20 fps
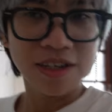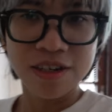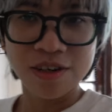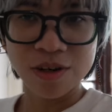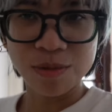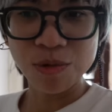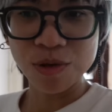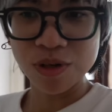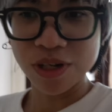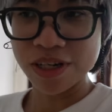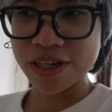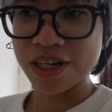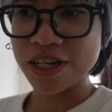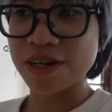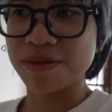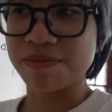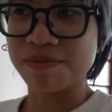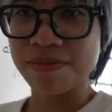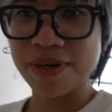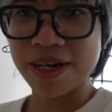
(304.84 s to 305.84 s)
có một cái
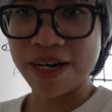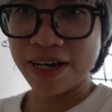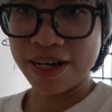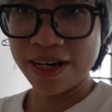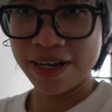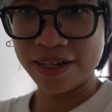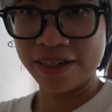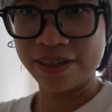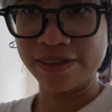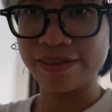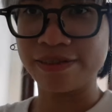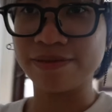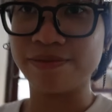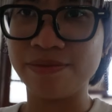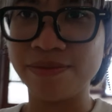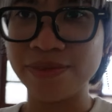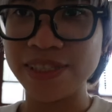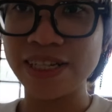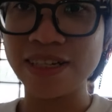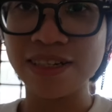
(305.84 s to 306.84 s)
điểm mà
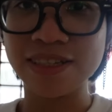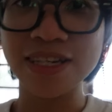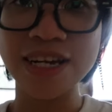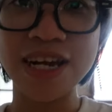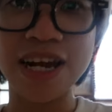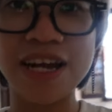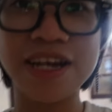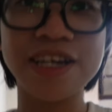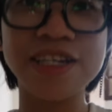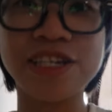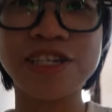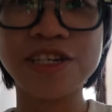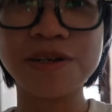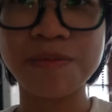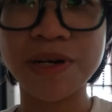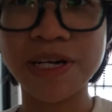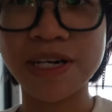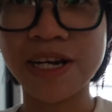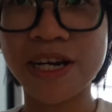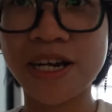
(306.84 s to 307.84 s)
rất hay trên chiếc
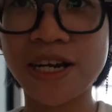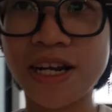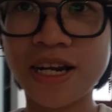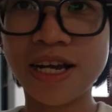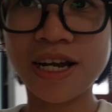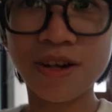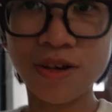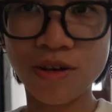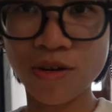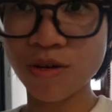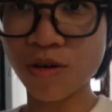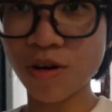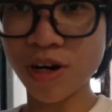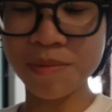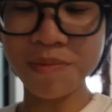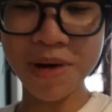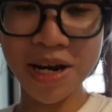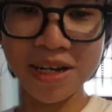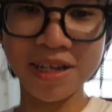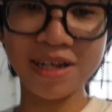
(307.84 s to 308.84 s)
máy này là nó có
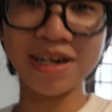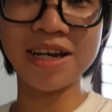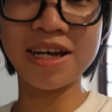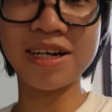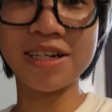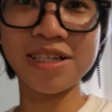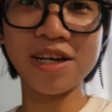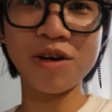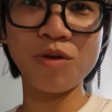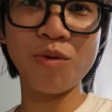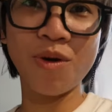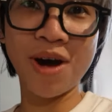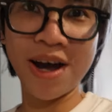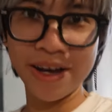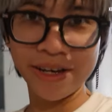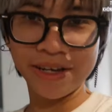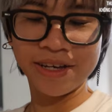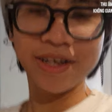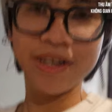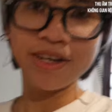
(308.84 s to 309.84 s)
cái màn hình lật ra
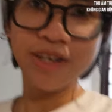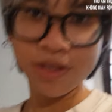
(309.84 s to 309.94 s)
ngoài